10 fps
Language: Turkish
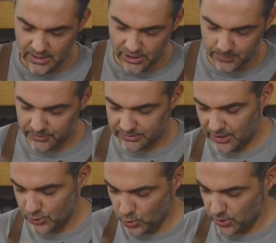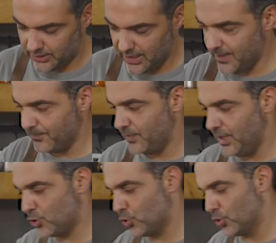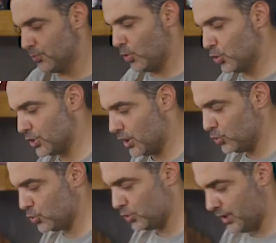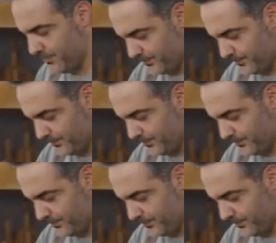Çırptıktan sonra da geçiyorum ocağın üstüne.